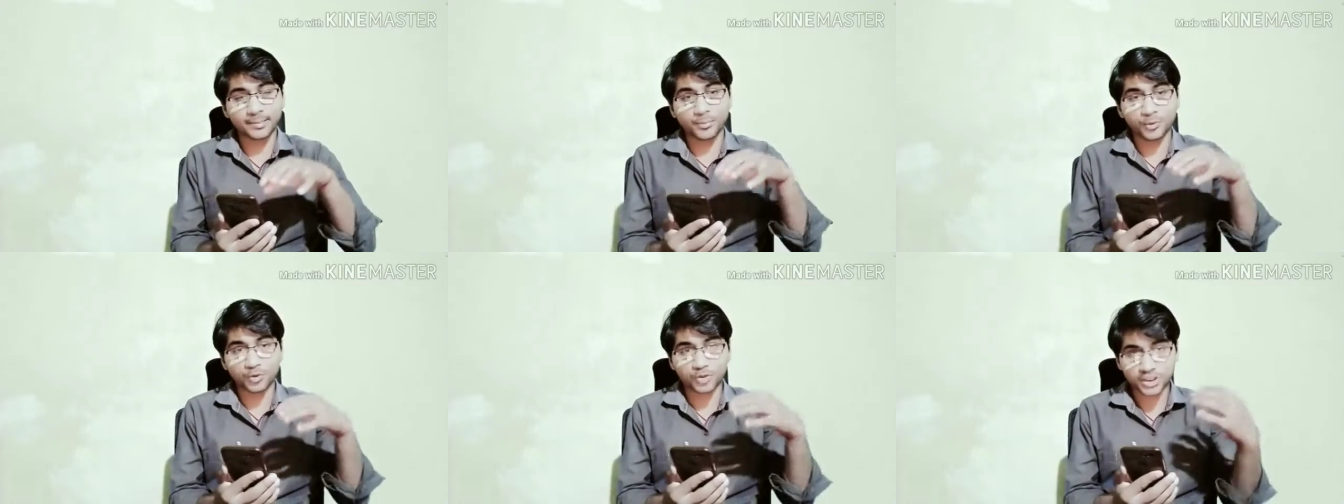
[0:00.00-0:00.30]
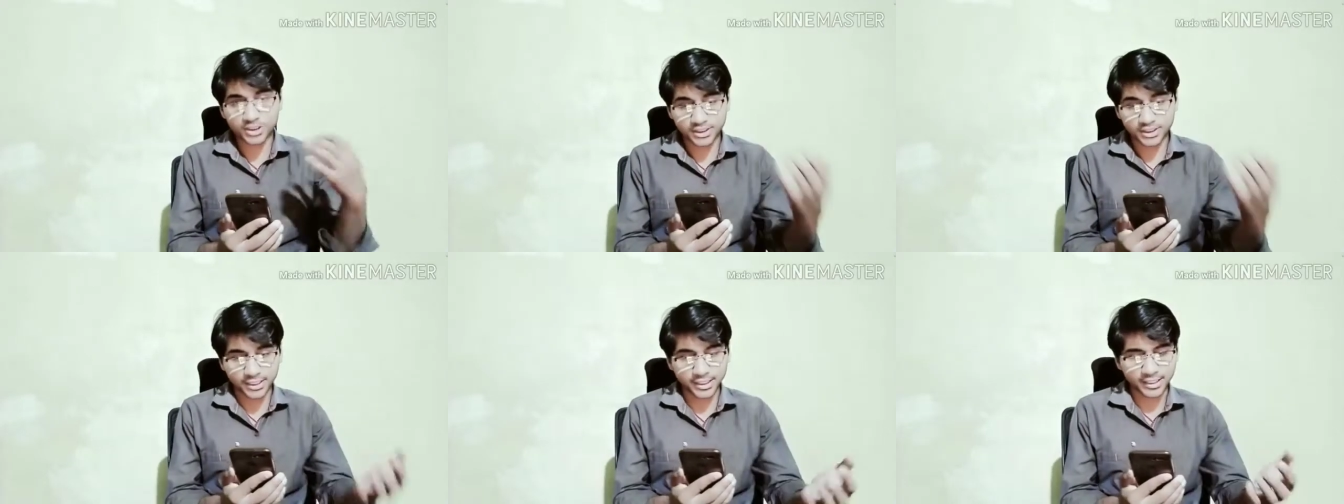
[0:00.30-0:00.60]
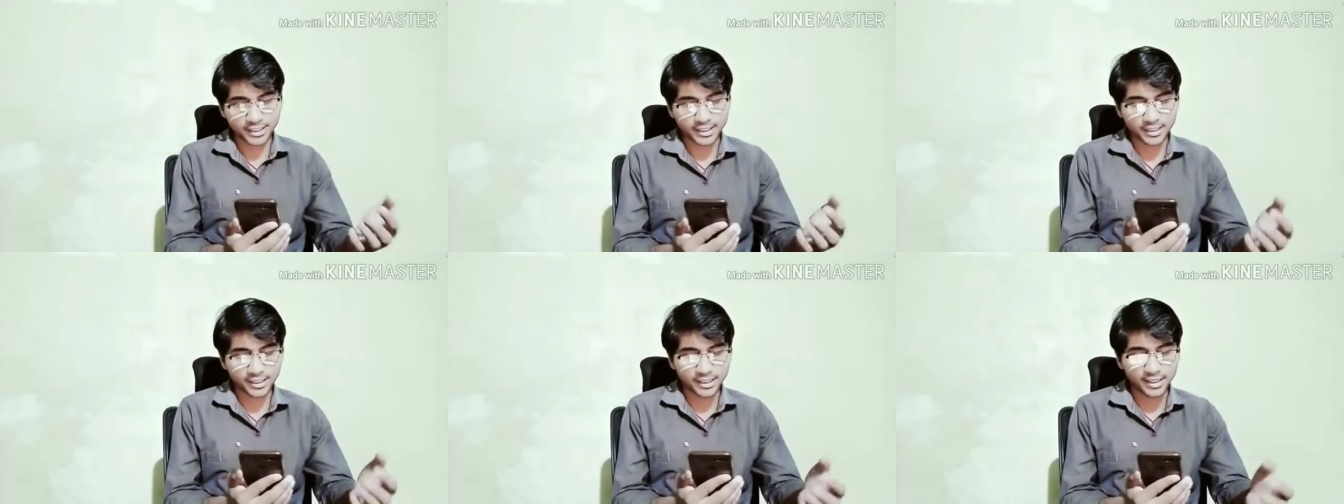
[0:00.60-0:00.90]
प्रोसेस
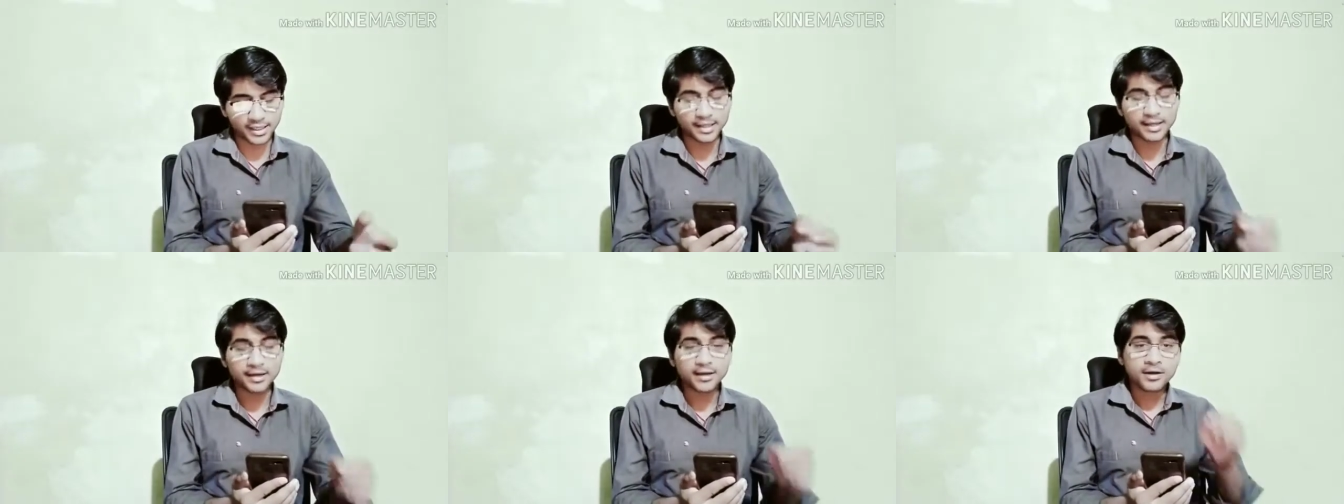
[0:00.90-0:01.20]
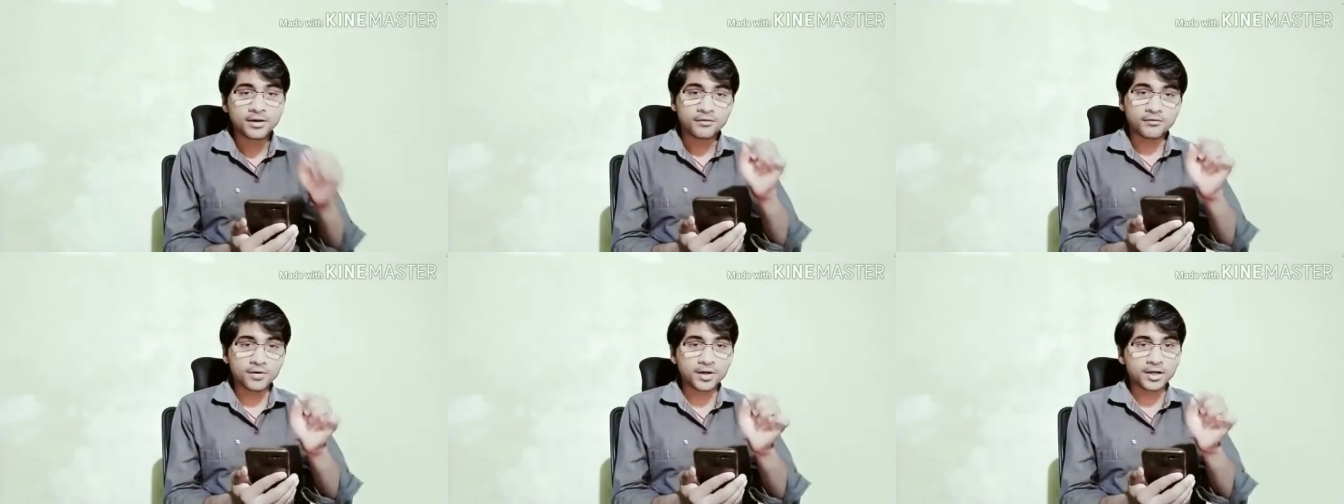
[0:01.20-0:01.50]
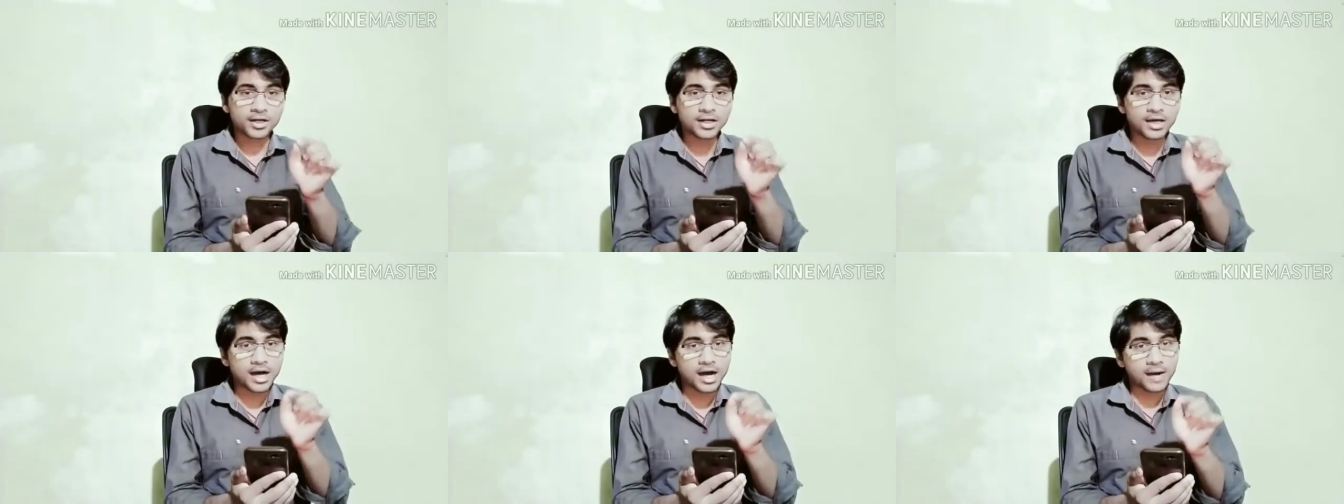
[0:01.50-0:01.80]
नहीं करना है
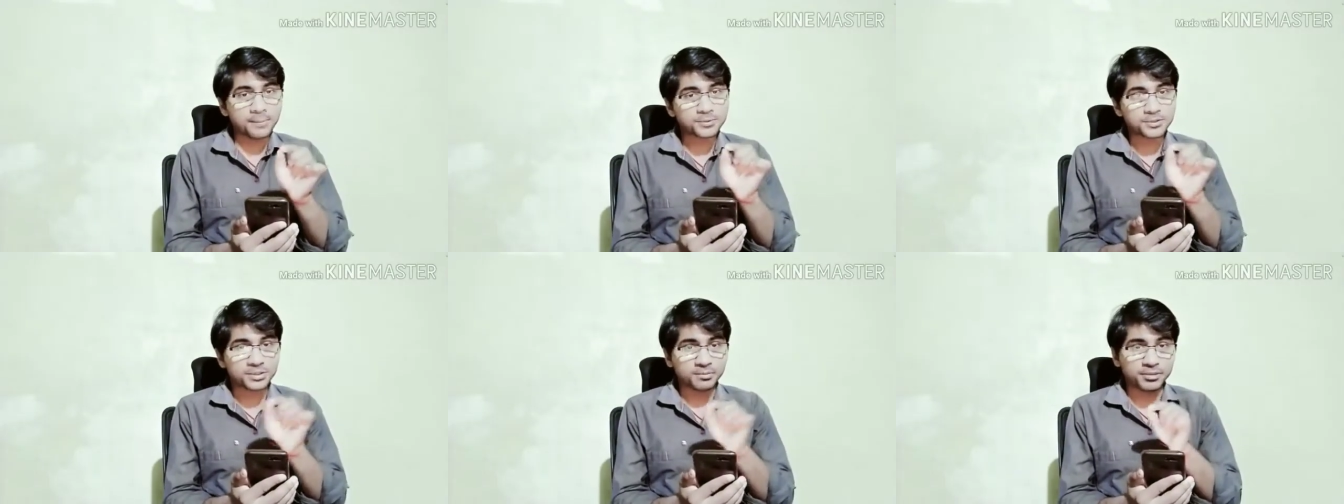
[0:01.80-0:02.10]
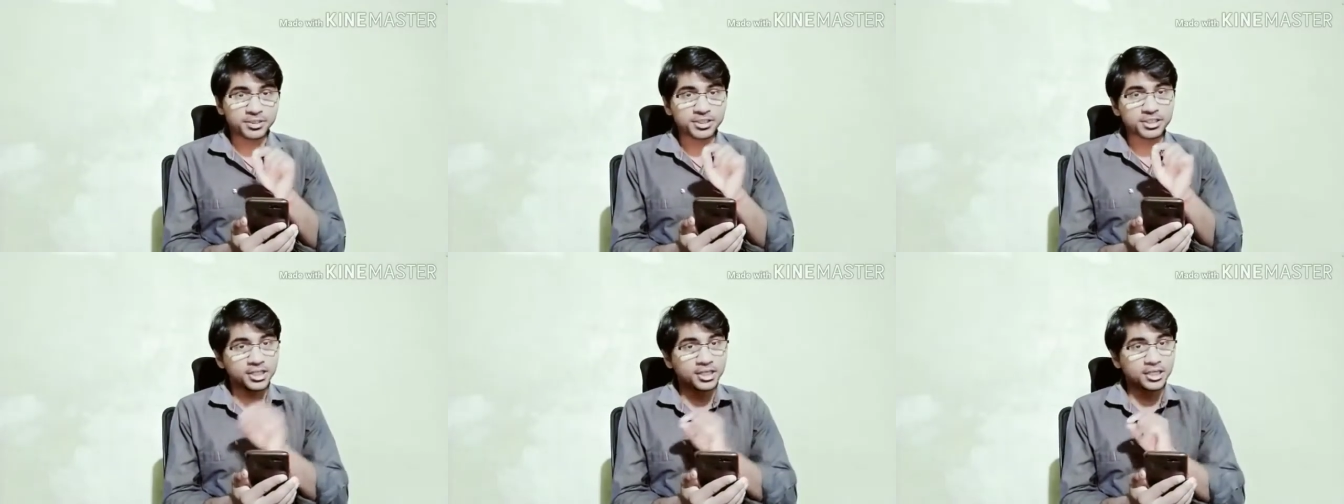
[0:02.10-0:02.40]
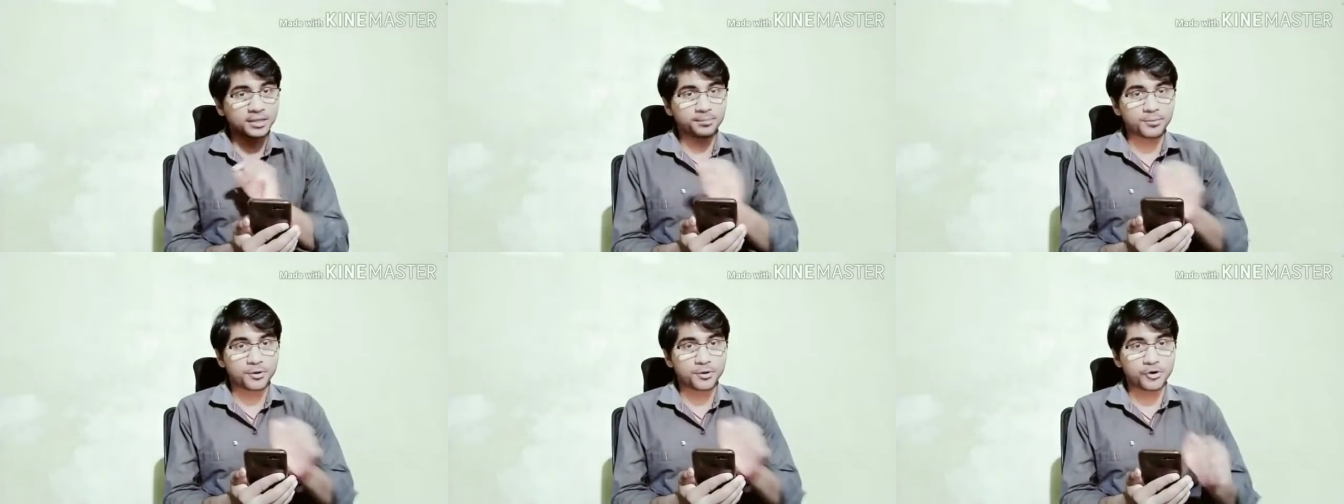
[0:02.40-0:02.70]
वरना आप समझ
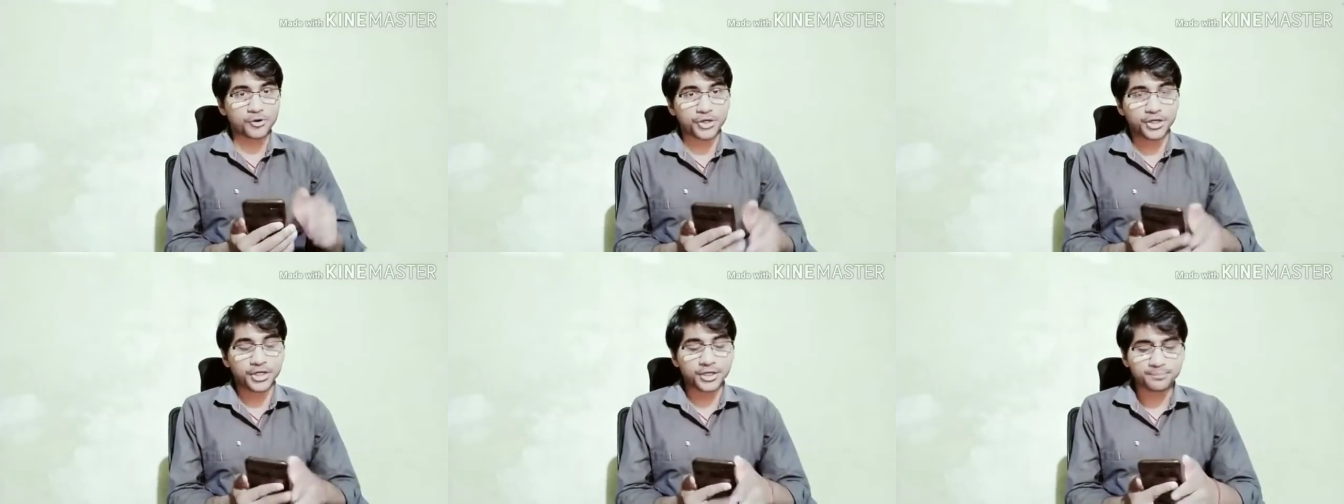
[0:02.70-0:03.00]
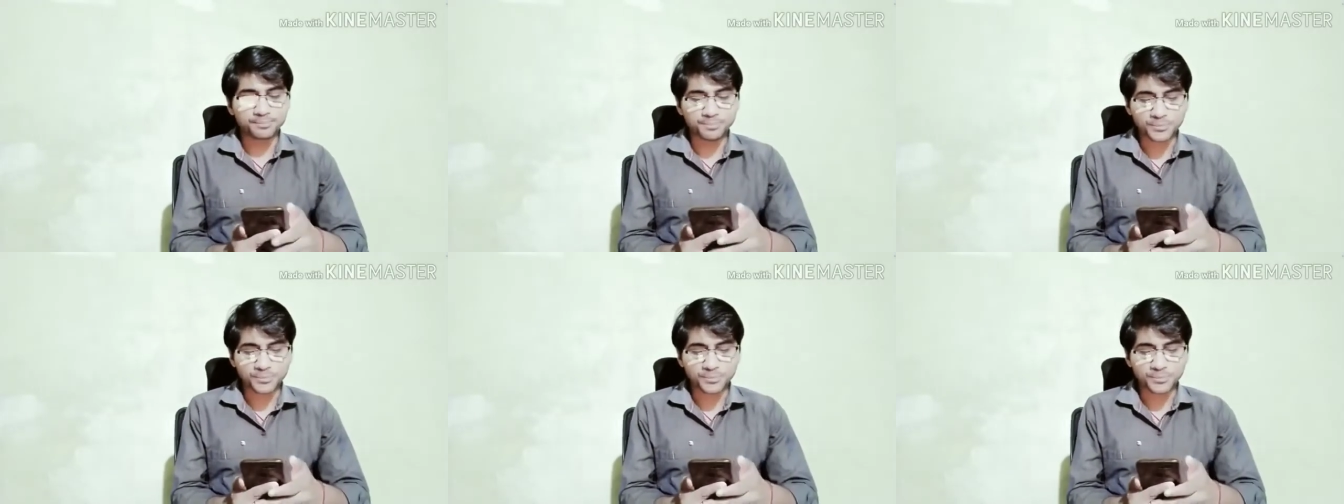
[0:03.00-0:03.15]
नहीं पाओगे